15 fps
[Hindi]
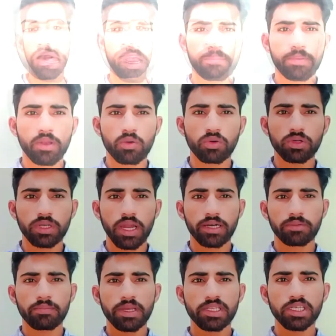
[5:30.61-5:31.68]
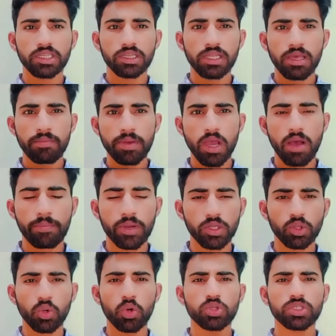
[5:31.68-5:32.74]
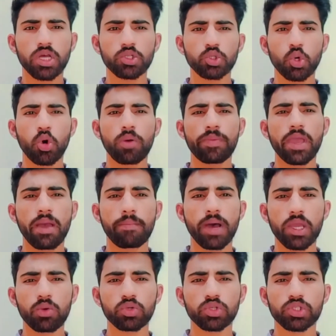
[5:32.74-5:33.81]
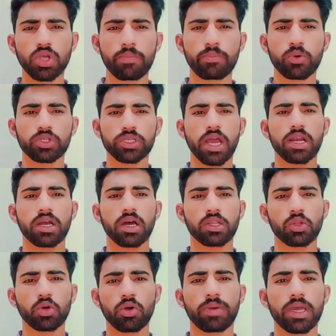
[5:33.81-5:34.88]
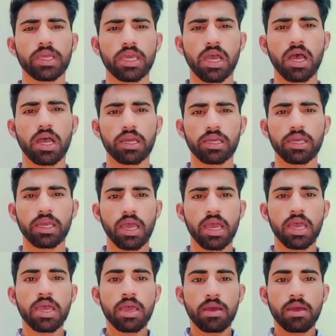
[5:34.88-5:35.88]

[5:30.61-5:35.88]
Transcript: आपके कॉन्टैक्ट में जितने भी आपके दोस्त हैं जो भी हैं भाई उन सबको सेंड कर दो कि भाई ये आ गई है